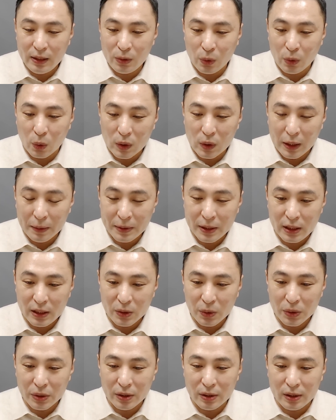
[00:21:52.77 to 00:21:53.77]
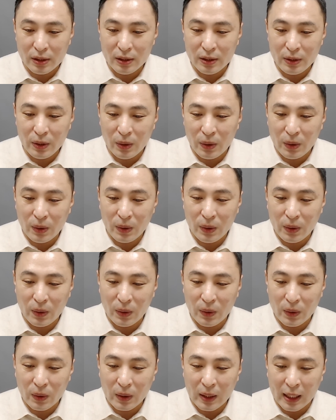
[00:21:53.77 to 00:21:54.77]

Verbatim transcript: 도로값이 치솟을들요.